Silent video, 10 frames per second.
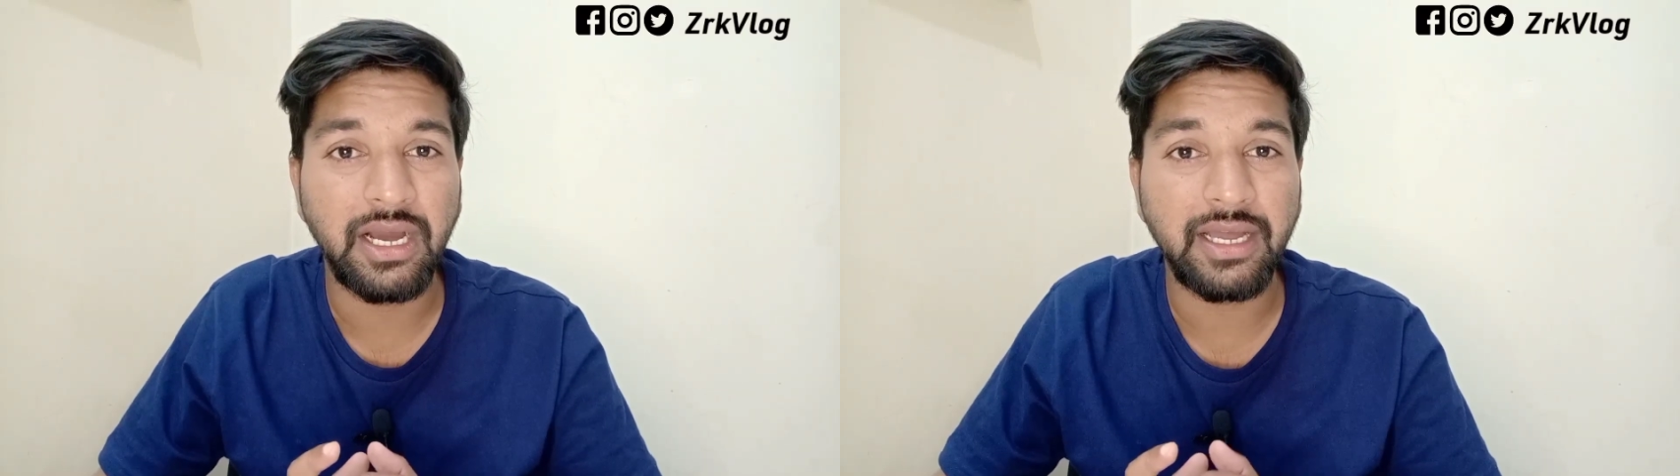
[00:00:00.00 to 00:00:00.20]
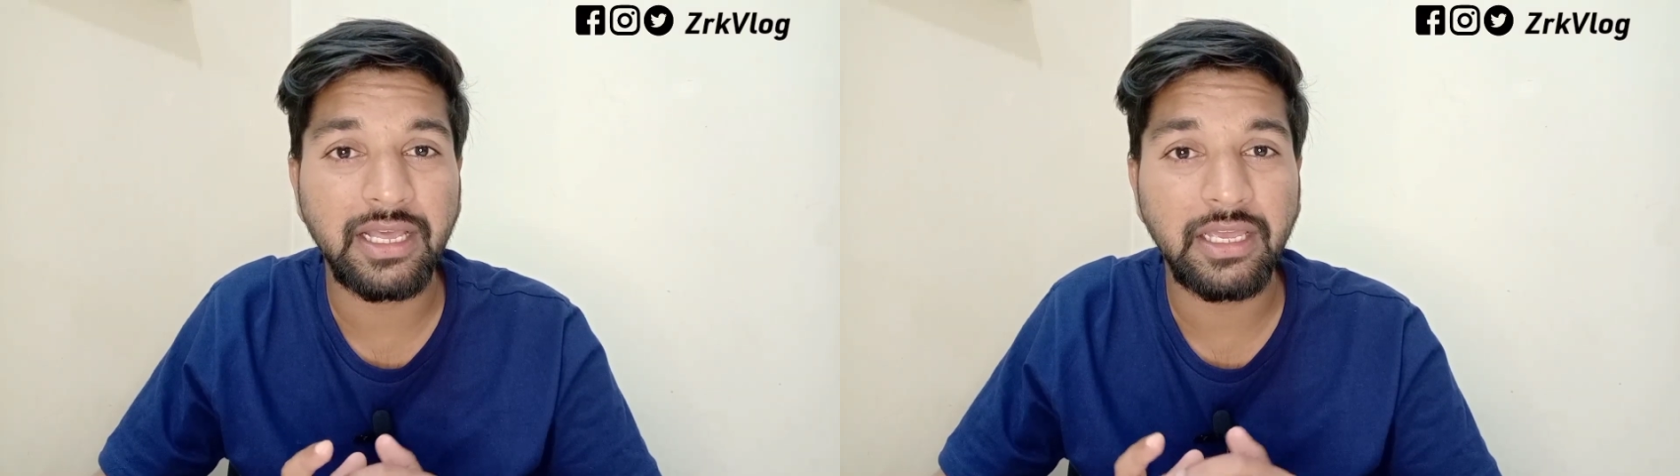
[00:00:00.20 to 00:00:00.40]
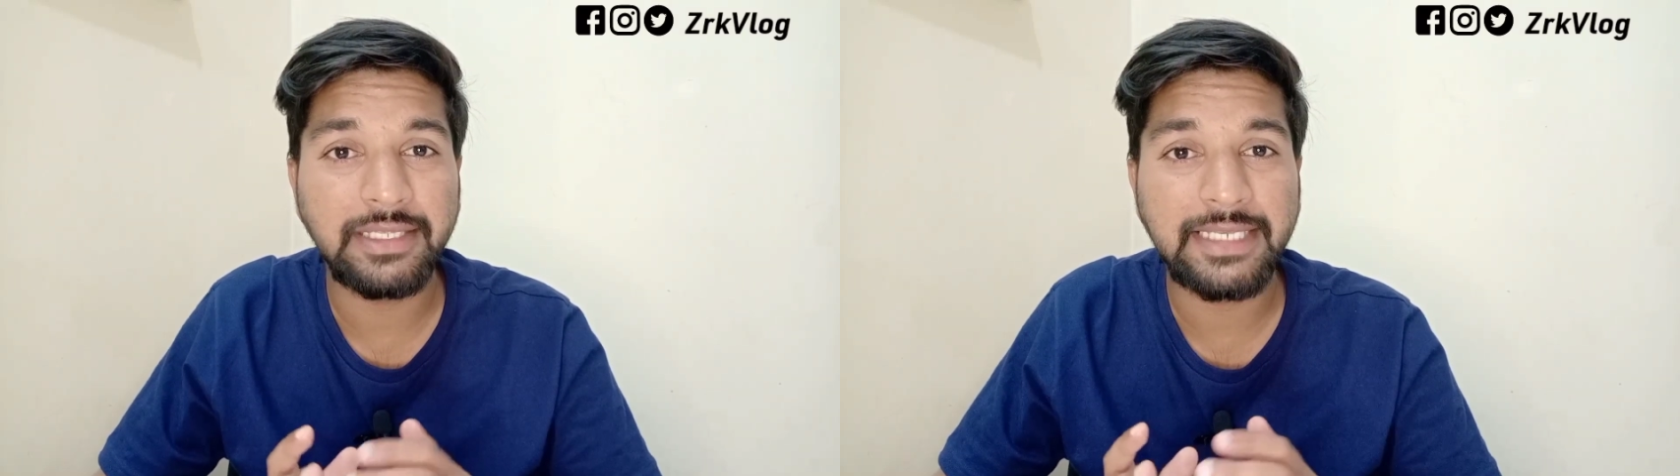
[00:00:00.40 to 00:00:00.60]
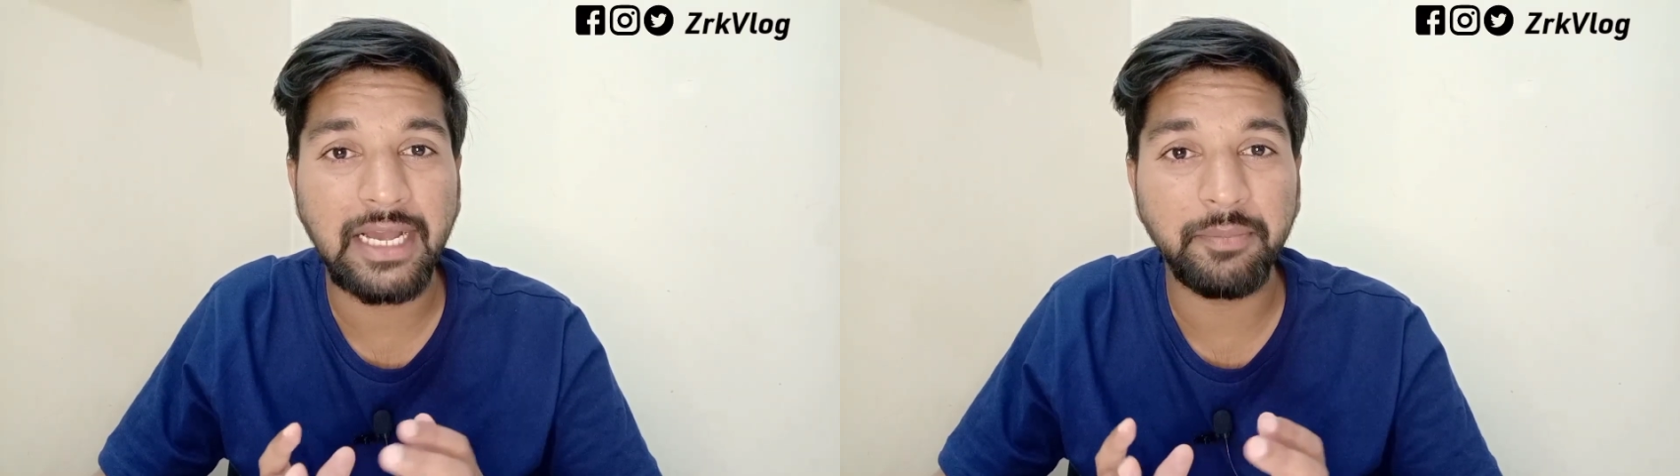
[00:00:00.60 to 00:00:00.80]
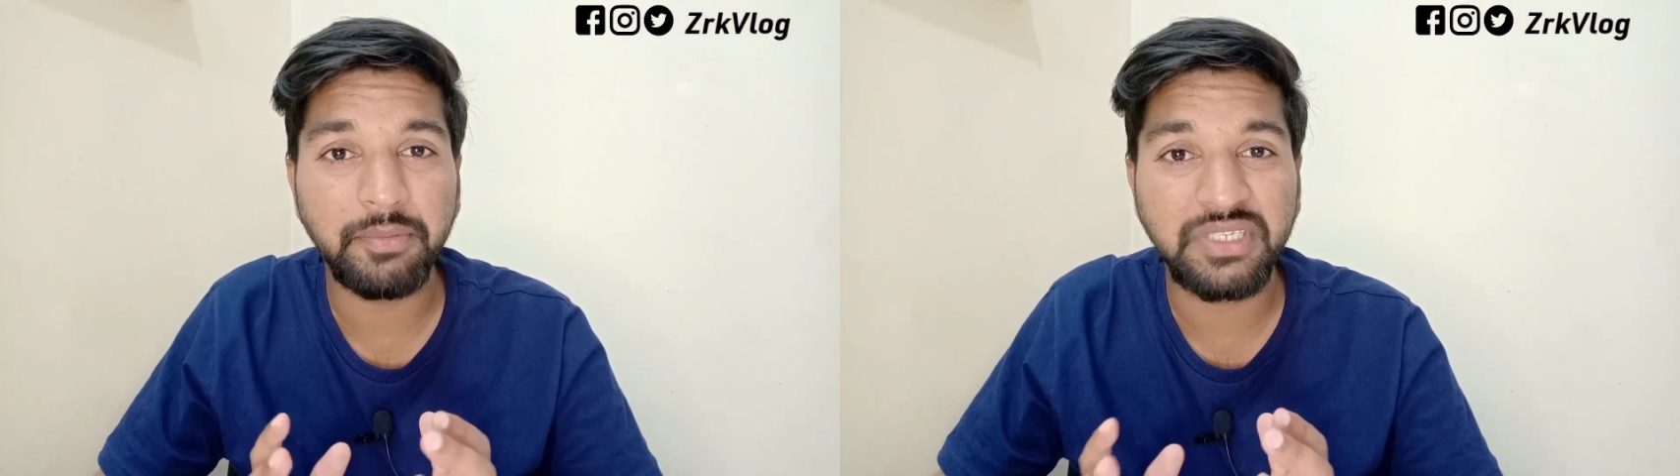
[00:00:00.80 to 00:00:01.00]
आ रहा है
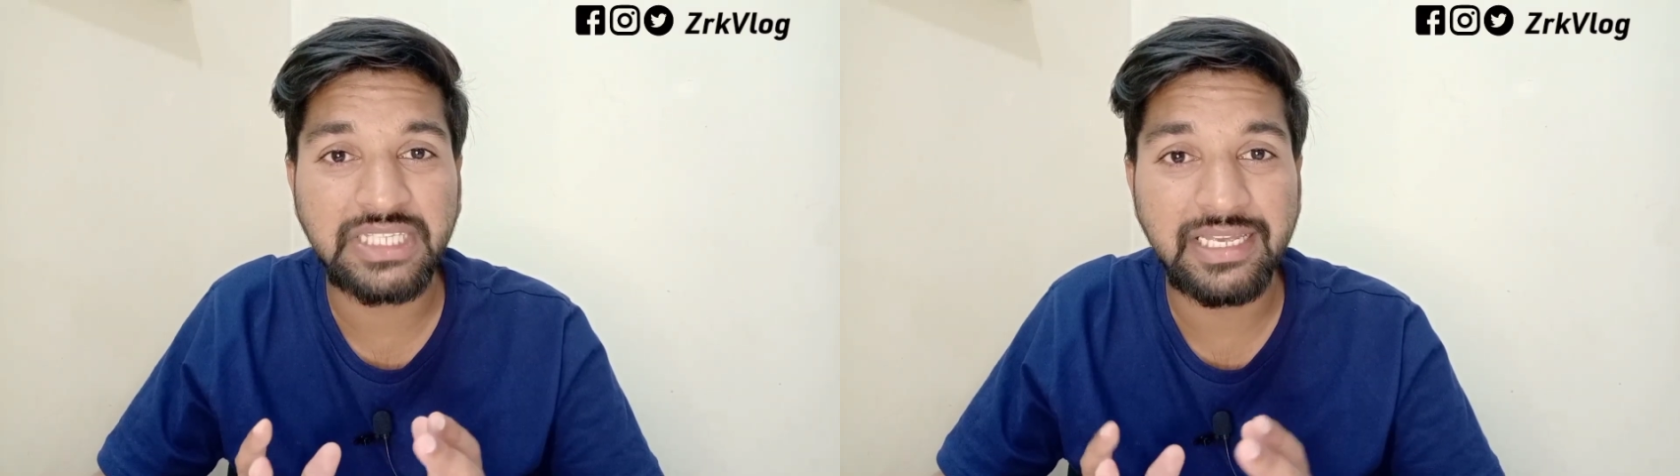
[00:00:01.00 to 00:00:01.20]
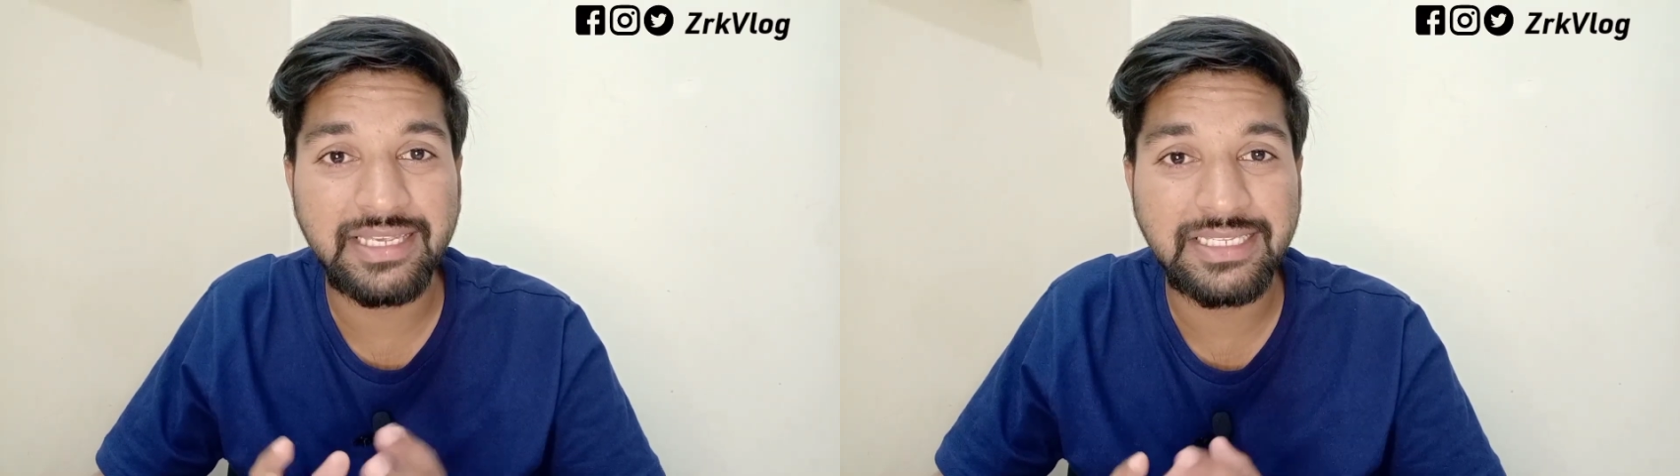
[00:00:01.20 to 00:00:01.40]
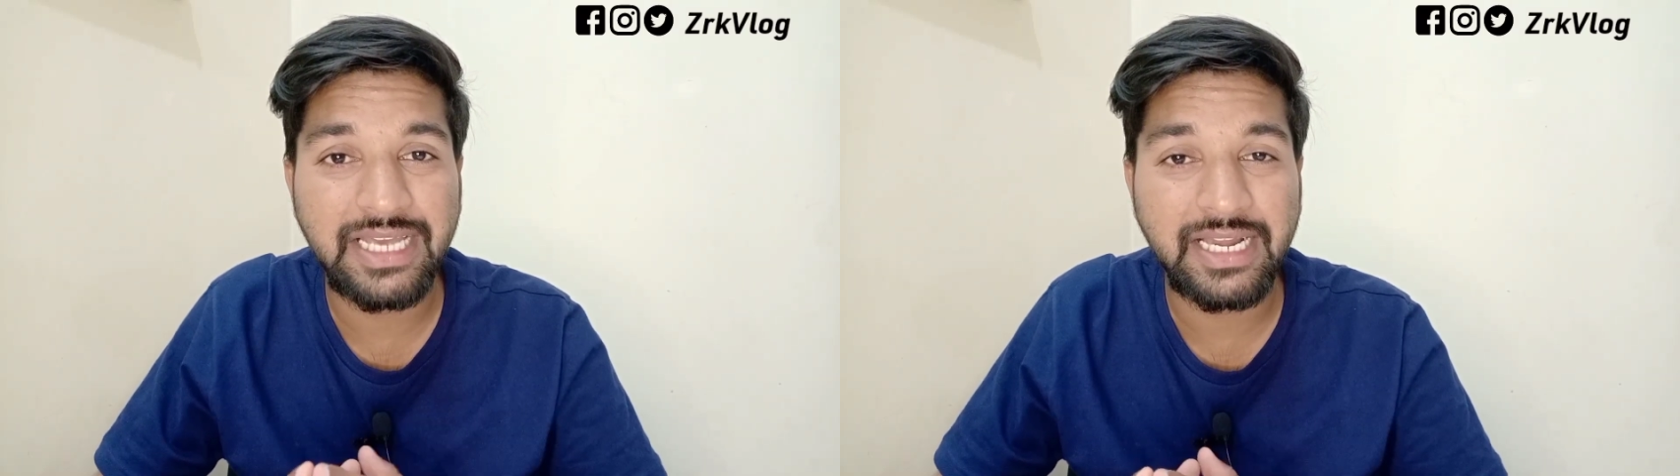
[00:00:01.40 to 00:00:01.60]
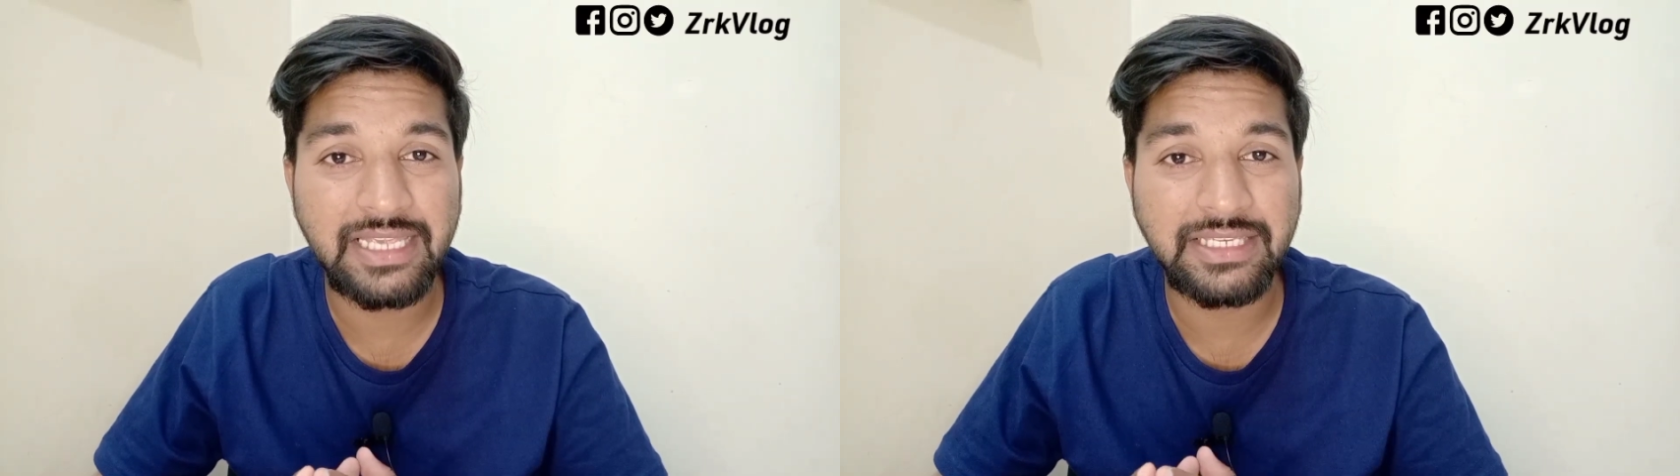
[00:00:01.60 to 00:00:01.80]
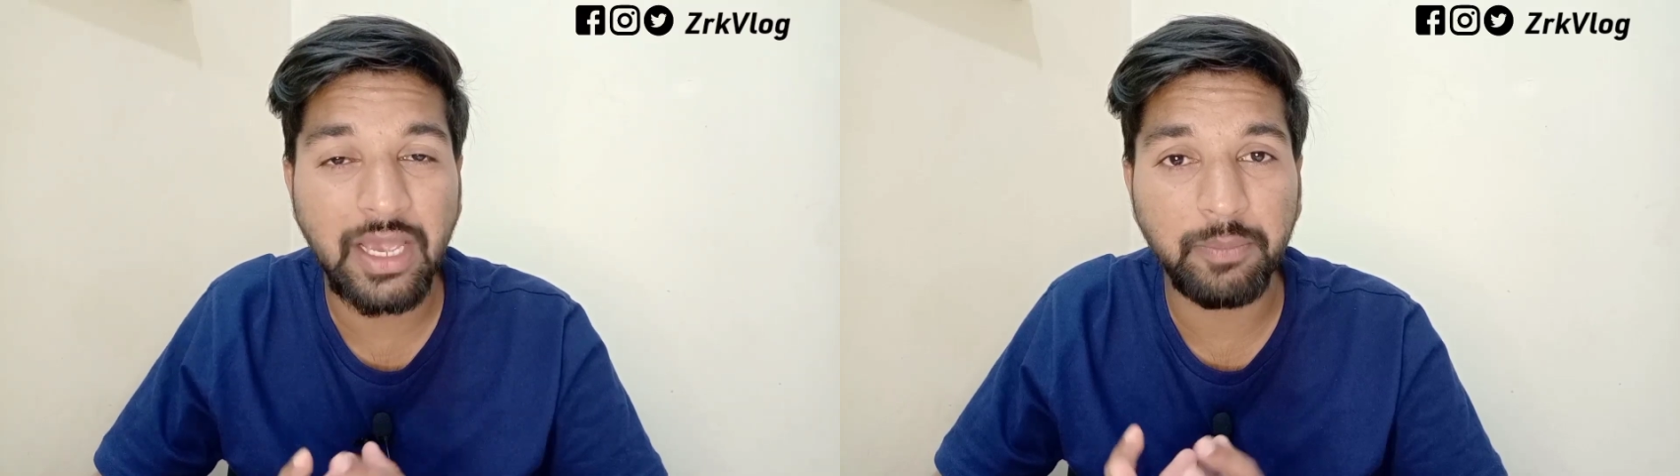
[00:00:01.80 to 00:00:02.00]
यहाँ पे बताया ये जा रहा
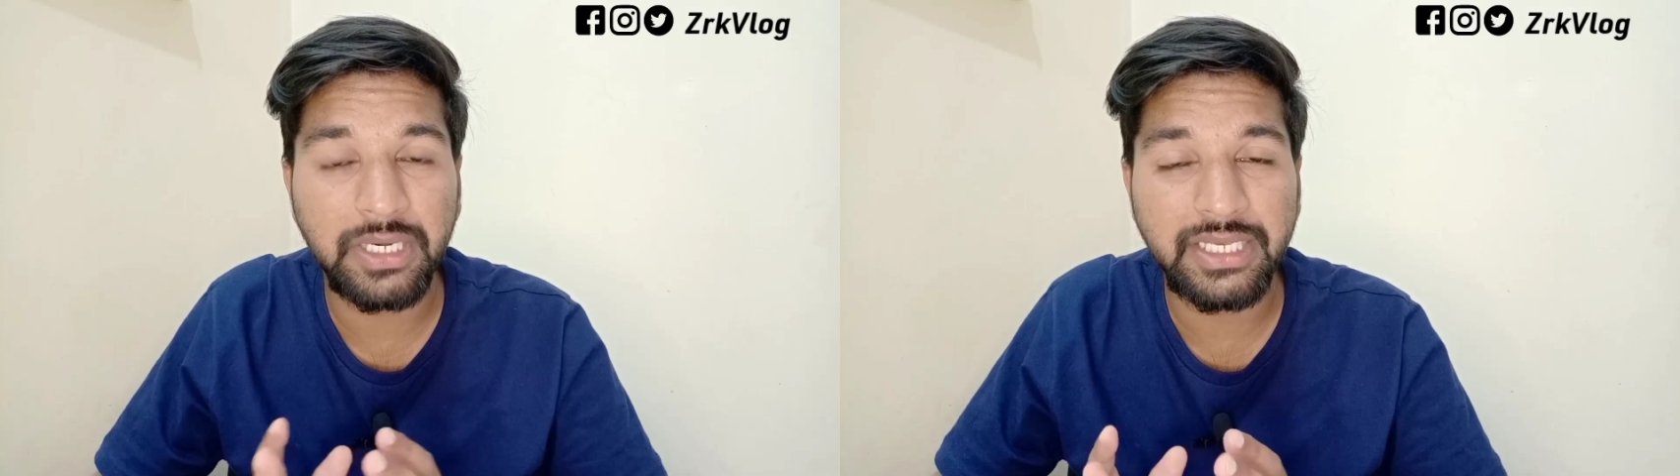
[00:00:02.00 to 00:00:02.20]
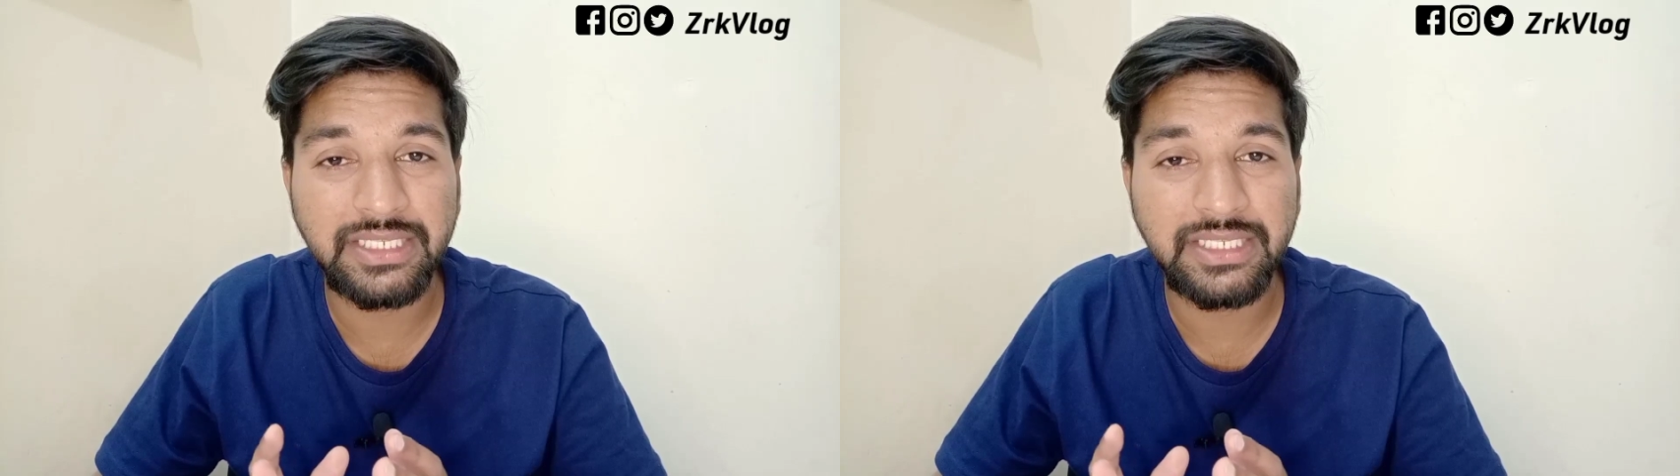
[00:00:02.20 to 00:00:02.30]
है कि आप ले